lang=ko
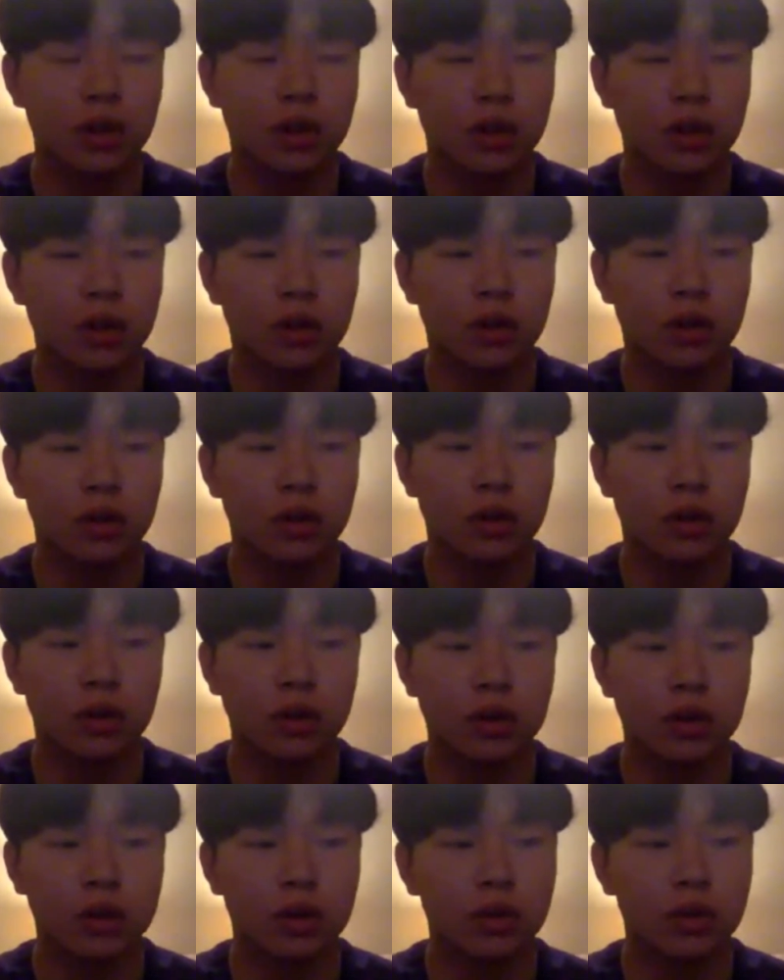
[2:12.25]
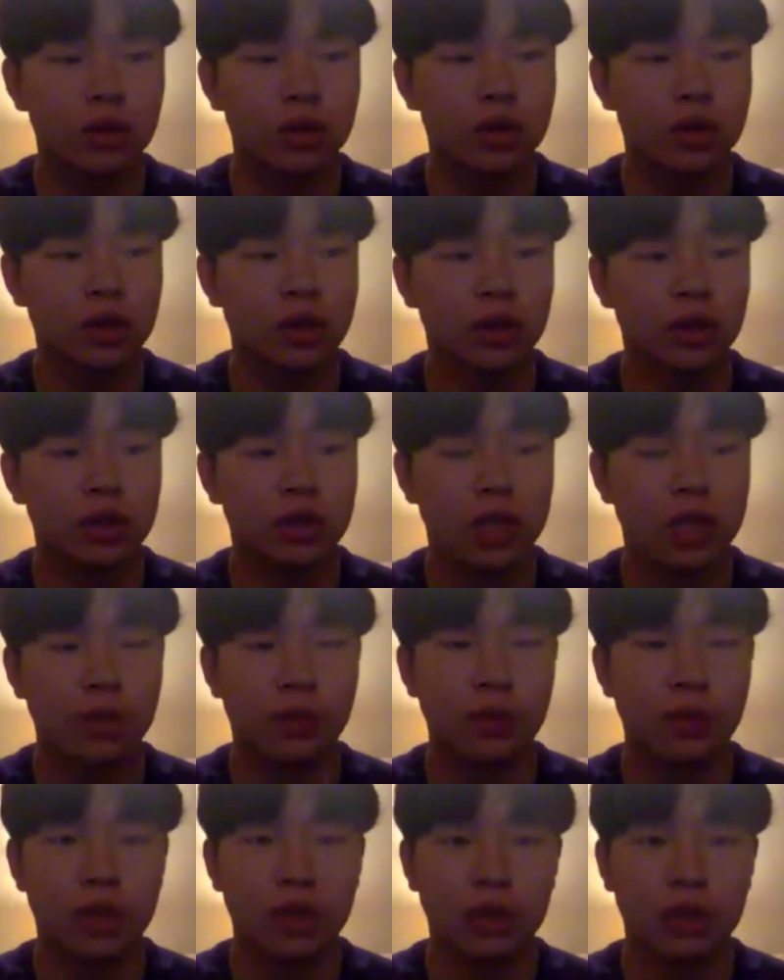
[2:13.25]
어, 일요일
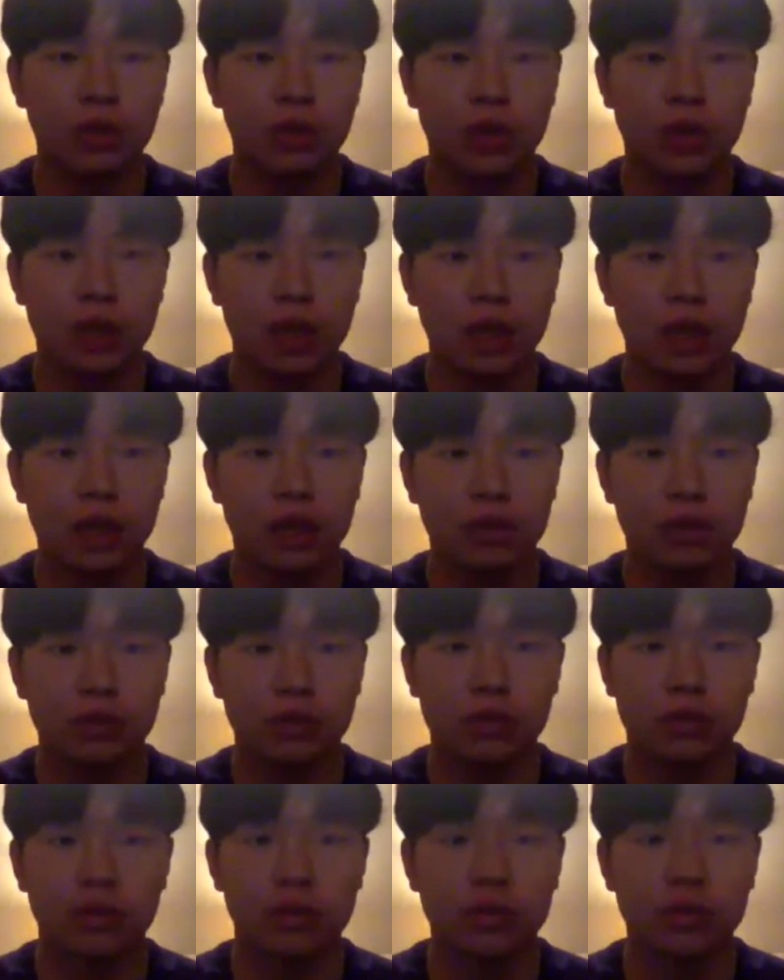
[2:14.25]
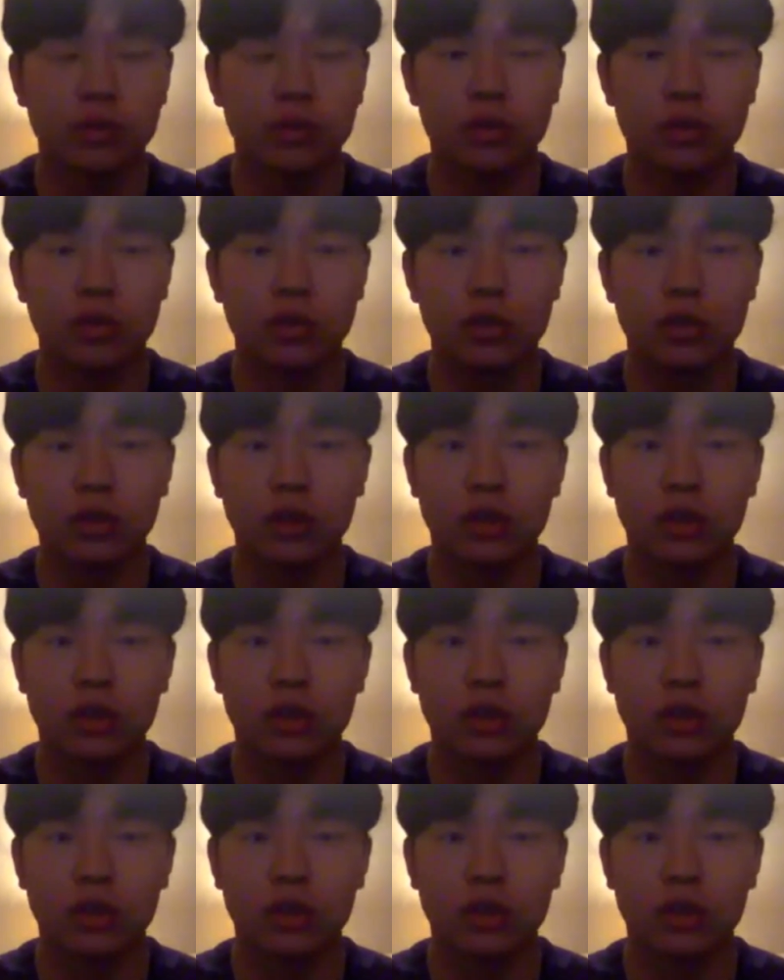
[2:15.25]
새벽에 도착해가지고 음.